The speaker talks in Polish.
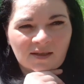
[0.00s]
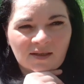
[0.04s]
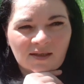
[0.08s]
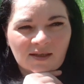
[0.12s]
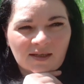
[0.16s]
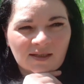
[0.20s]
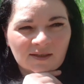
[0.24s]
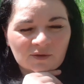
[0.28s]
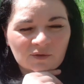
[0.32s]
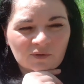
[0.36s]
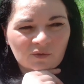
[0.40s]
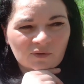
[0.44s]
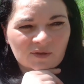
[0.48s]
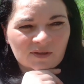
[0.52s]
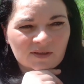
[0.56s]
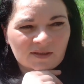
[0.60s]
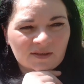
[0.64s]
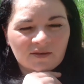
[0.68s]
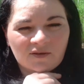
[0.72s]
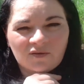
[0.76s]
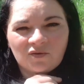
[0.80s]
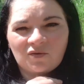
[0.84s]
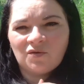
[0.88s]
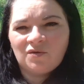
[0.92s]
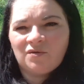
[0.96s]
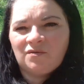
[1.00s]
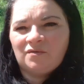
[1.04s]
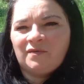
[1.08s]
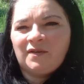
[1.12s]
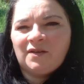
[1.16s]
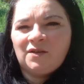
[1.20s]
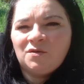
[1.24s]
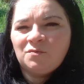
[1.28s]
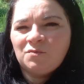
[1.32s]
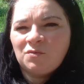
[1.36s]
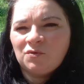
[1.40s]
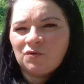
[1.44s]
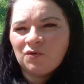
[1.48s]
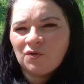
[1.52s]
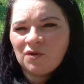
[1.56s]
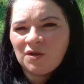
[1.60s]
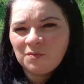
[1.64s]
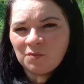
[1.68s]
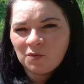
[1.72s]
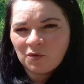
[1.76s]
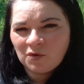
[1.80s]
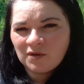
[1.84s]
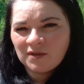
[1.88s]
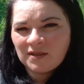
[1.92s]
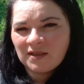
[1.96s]
A to, to wiadomo, to nie
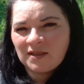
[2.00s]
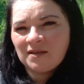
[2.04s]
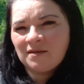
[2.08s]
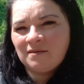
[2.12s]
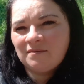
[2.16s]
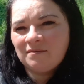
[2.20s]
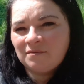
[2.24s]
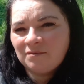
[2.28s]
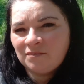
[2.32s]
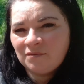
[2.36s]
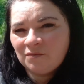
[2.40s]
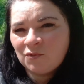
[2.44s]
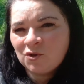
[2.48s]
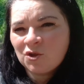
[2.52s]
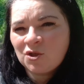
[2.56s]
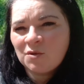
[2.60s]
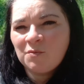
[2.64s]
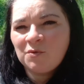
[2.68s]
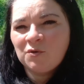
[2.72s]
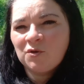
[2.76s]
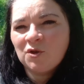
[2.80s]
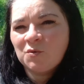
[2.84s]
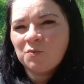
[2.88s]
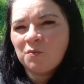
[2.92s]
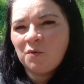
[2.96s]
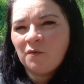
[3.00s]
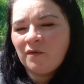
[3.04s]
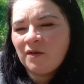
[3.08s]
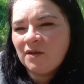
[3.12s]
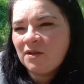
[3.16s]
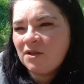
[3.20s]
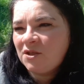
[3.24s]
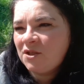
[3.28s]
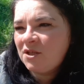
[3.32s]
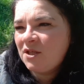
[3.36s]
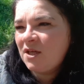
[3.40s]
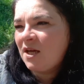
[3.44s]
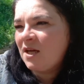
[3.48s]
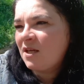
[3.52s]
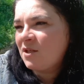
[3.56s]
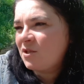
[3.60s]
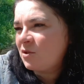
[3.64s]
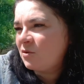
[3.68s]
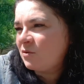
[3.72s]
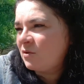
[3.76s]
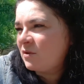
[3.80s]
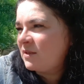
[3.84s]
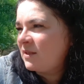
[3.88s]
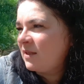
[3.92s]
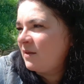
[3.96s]
mo za, może mi ktoś powiedzieć, ja, że
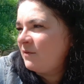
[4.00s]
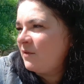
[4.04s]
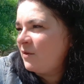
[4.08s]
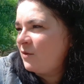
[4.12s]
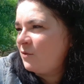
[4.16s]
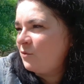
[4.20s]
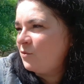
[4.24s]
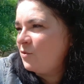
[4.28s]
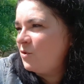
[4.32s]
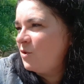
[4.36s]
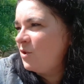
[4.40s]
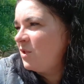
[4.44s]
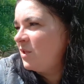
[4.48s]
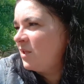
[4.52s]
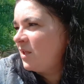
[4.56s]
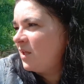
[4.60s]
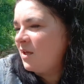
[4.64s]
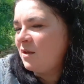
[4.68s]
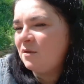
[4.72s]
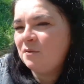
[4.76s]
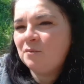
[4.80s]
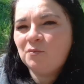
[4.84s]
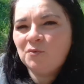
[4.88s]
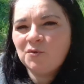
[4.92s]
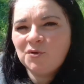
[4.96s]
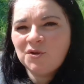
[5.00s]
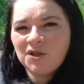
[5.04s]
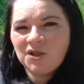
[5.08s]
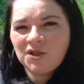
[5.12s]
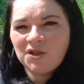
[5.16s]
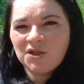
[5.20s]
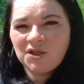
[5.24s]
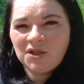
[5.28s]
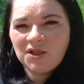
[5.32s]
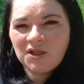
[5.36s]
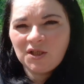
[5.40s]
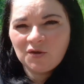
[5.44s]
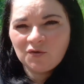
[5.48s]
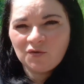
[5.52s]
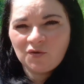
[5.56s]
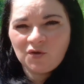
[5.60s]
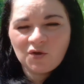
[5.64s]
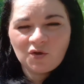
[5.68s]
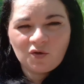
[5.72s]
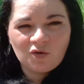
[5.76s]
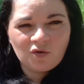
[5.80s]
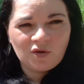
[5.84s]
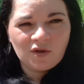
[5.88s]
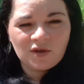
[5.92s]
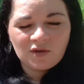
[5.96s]
zostawia rodzina albo dzieci. Nie,
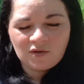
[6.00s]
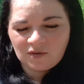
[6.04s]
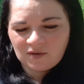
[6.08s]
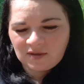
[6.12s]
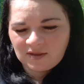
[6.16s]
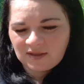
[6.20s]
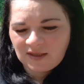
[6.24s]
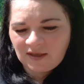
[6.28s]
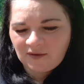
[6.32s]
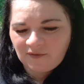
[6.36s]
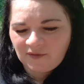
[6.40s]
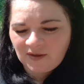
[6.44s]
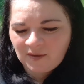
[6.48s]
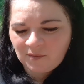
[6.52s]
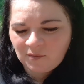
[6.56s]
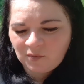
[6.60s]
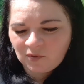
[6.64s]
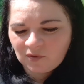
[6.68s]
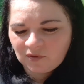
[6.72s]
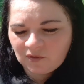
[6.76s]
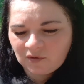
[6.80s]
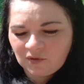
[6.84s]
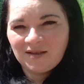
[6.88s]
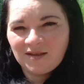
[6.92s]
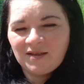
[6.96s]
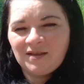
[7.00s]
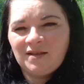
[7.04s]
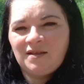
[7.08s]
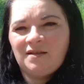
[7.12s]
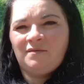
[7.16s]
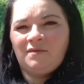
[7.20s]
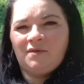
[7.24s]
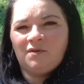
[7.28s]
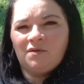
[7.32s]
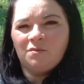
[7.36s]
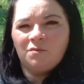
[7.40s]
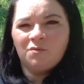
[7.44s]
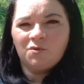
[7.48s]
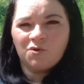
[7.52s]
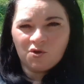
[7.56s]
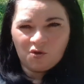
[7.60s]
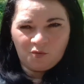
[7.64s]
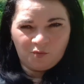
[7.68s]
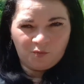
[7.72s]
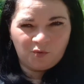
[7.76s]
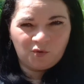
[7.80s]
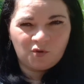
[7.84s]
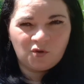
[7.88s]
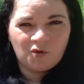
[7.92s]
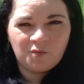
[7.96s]
nikogo nie zostawia, bo wiadomo, że
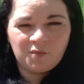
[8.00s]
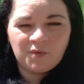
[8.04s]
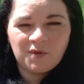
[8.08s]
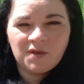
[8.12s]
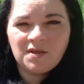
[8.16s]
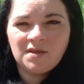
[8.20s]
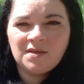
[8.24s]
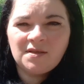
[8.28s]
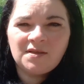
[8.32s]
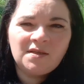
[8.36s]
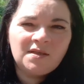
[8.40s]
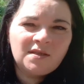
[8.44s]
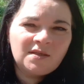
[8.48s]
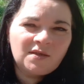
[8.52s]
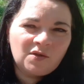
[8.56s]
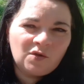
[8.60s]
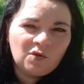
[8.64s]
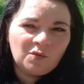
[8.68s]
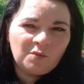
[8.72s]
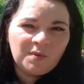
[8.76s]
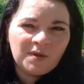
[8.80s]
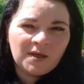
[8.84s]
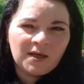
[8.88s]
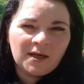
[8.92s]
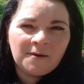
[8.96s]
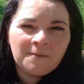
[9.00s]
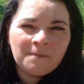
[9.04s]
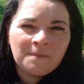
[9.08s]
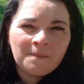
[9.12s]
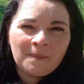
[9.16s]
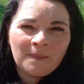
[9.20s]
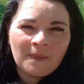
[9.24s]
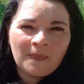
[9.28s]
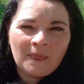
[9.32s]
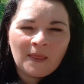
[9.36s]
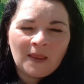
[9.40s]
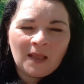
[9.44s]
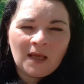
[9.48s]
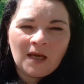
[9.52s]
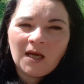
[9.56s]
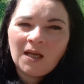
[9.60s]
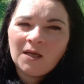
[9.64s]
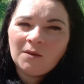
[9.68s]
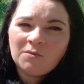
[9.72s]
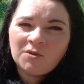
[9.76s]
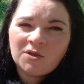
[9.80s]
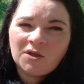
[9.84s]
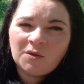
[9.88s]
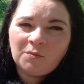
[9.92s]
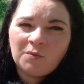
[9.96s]
pochopnie nic nie zrobię, ale
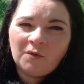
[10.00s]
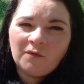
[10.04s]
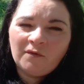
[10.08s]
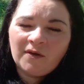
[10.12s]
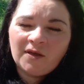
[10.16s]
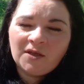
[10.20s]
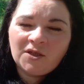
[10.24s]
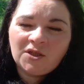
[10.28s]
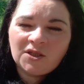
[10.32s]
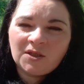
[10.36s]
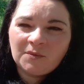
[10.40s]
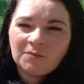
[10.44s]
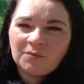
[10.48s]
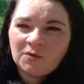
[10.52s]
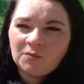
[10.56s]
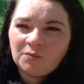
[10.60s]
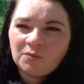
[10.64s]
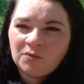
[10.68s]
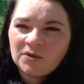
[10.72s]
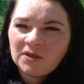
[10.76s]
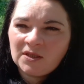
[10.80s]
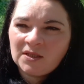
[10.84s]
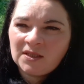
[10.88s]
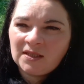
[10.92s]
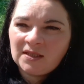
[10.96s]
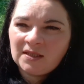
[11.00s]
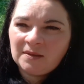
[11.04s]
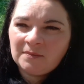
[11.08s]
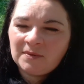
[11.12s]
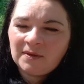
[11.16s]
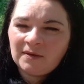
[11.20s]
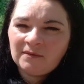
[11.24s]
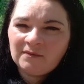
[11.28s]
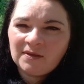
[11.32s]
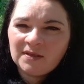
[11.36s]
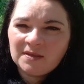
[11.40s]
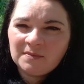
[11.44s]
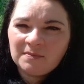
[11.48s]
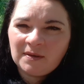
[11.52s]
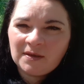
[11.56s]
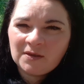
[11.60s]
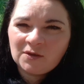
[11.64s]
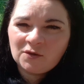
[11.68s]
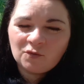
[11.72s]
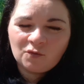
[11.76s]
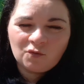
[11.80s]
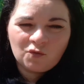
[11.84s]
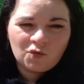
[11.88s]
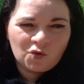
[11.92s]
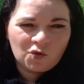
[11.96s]
muszę powiedzieć, że ta propozycja naprawdę jest
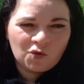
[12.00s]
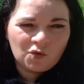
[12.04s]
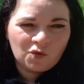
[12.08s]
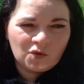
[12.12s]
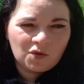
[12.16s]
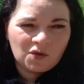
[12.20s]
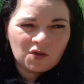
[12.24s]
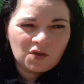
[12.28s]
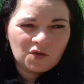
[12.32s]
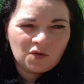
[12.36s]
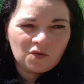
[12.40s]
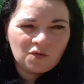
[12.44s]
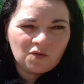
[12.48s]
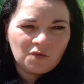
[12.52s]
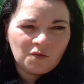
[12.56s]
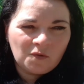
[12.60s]
bardzo kusząca